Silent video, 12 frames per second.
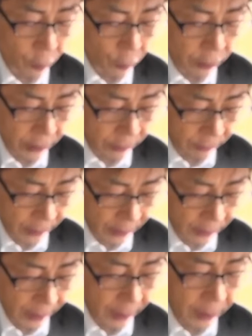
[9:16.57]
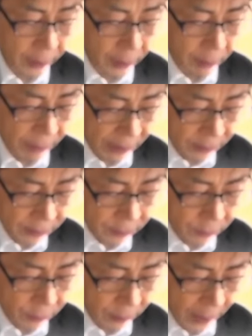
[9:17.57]
することのできないという
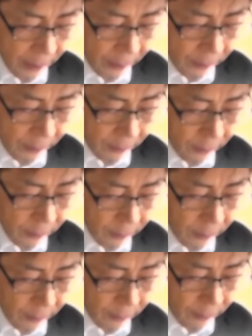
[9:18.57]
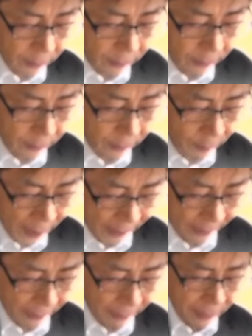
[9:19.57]
のはその面は屋
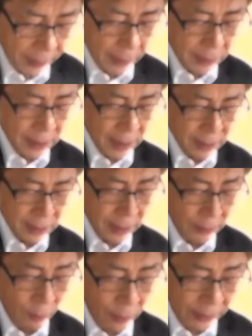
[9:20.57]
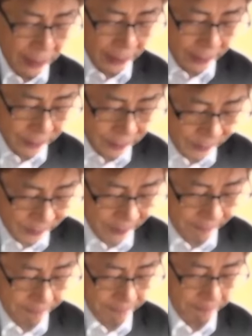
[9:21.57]
敷のご先祖が権現
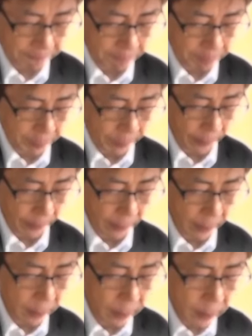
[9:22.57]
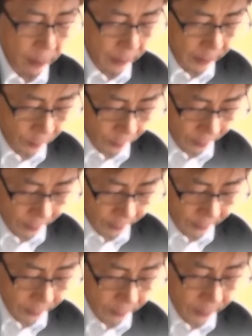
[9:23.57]
様から直々に拝領の
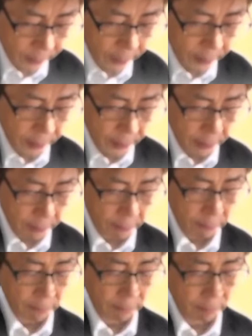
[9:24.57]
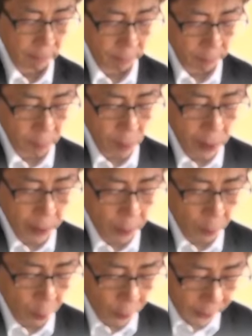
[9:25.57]
品でそれを迂闊
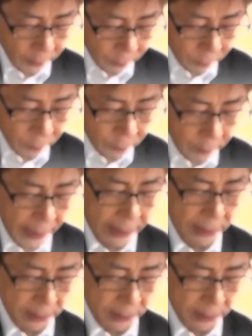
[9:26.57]
に紛失させ